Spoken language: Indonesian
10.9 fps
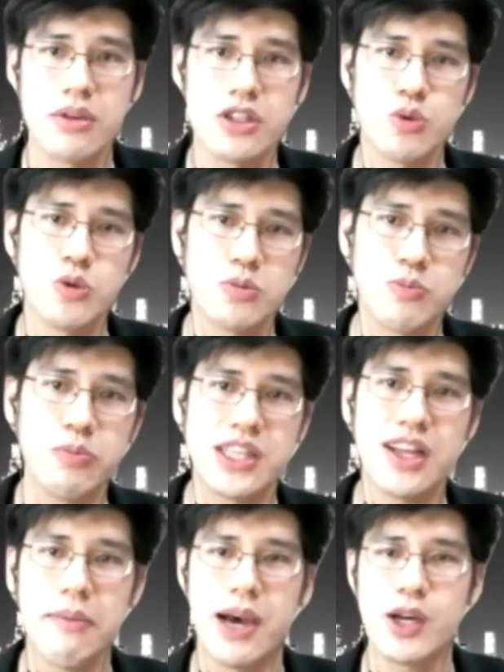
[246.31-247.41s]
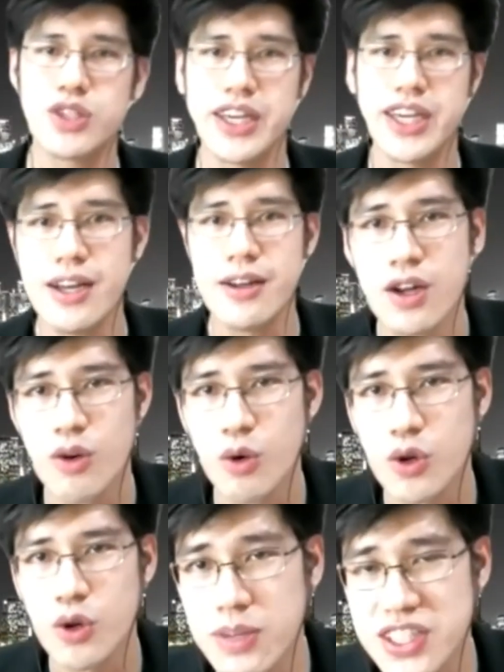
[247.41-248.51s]
10 mitra baru saya
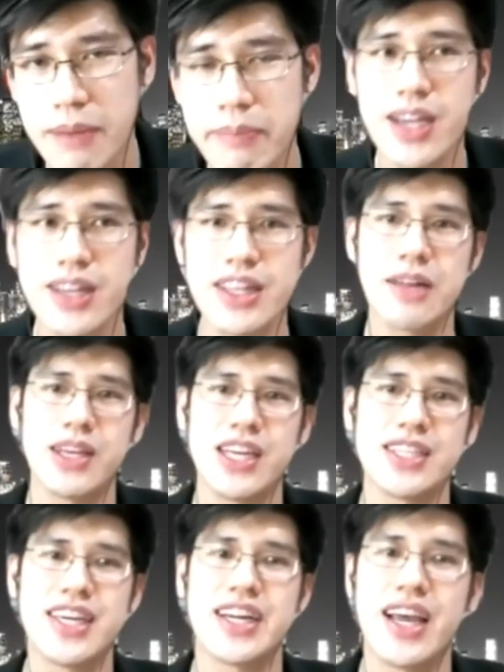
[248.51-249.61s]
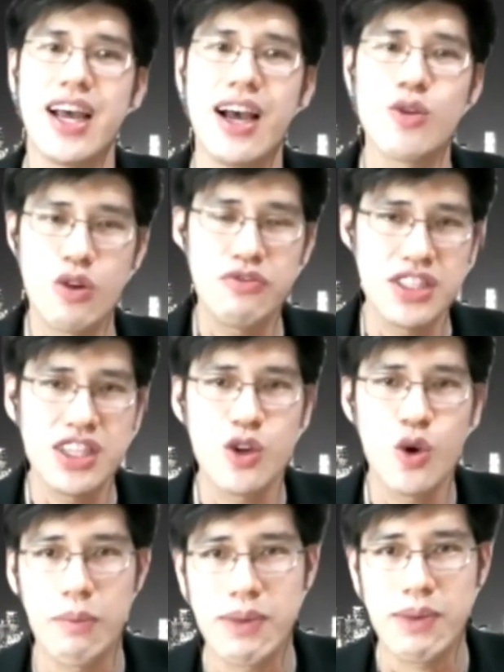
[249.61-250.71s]
untuk mencapai tingkat manajer ya untuk visi
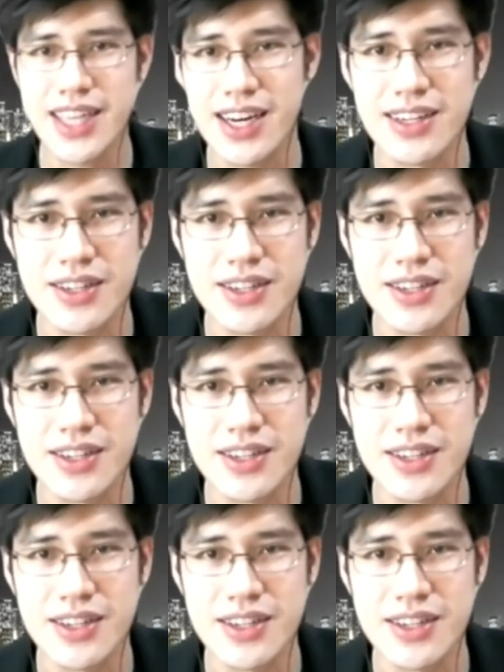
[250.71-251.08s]
Guan persen.